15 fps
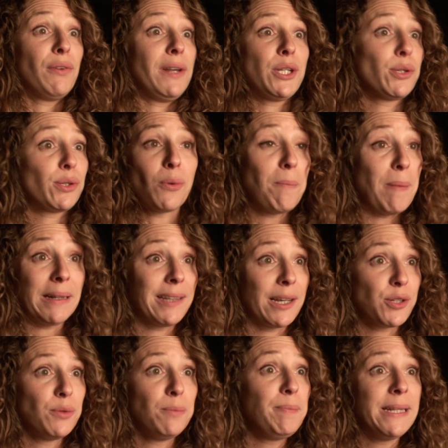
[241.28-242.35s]
Tu voulais juste qu'on
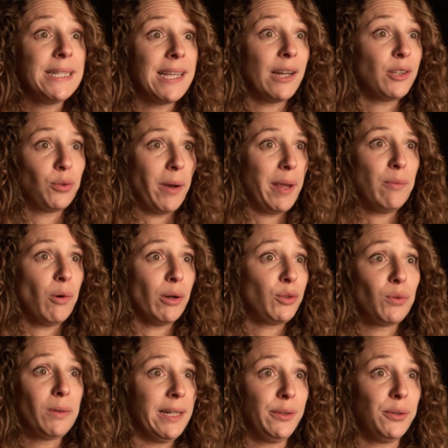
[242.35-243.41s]
partage une pizza, toi et moi,
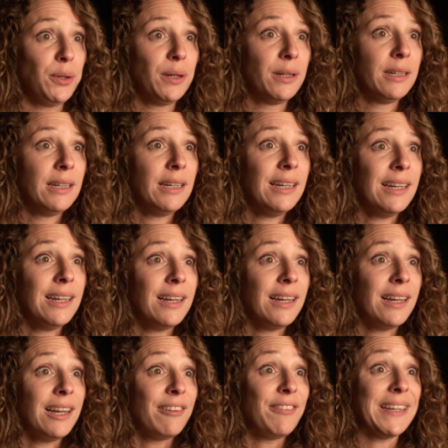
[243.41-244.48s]
toutes les deux
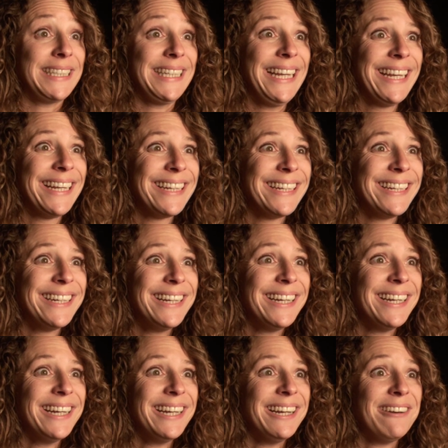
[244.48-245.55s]
Vas-y
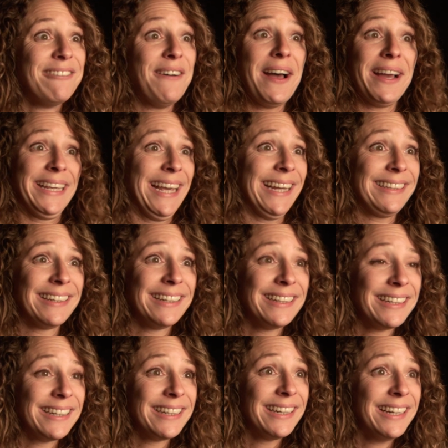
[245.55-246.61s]
Va, Agathe
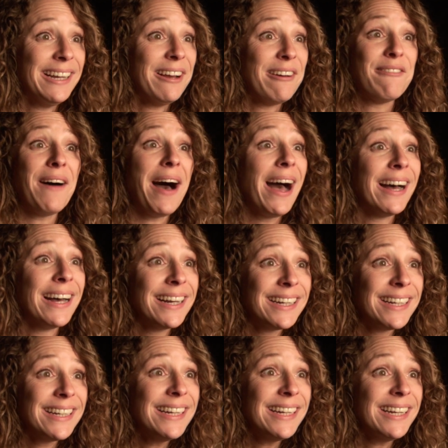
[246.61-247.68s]
Va
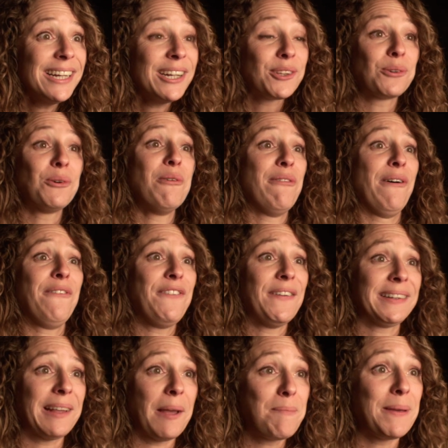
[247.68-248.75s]
Trouve
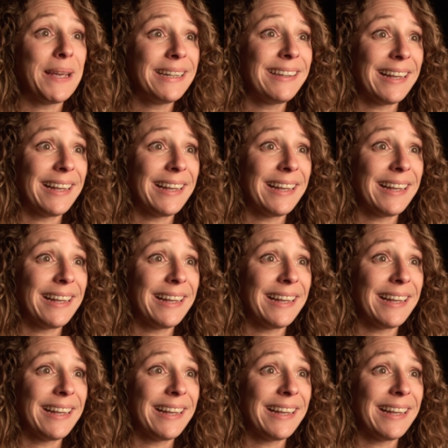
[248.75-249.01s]
enfin ta paix